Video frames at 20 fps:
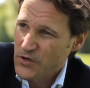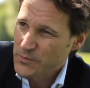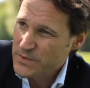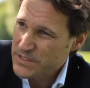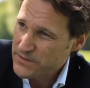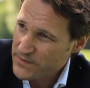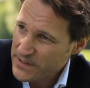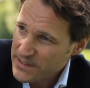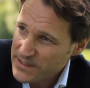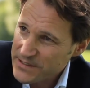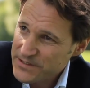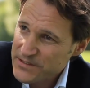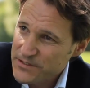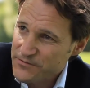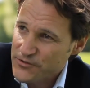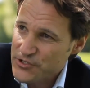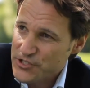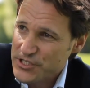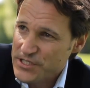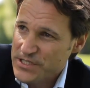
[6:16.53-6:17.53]
um es wirklich
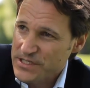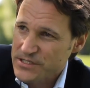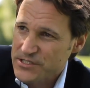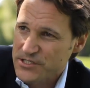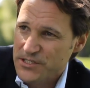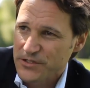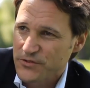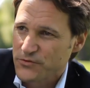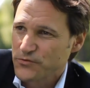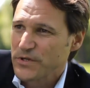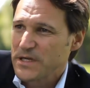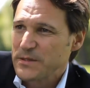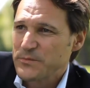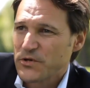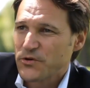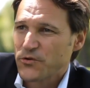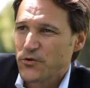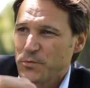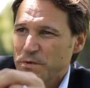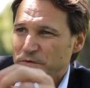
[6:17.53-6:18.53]
zu verstehen, statt nur
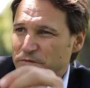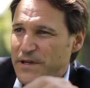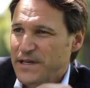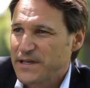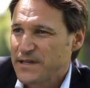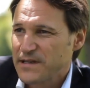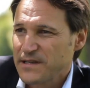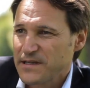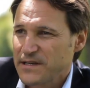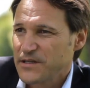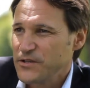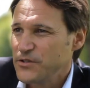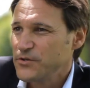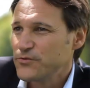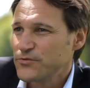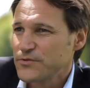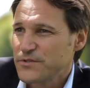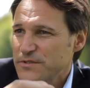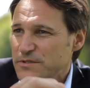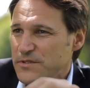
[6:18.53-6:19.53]
immer oberflächliche
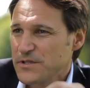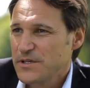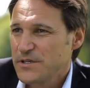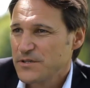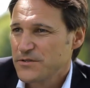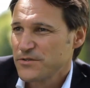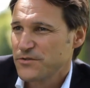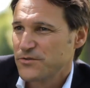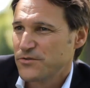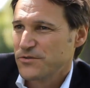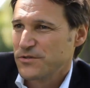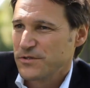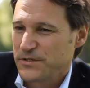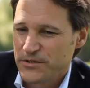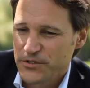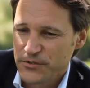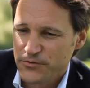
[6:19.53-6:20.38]
News zu gucken.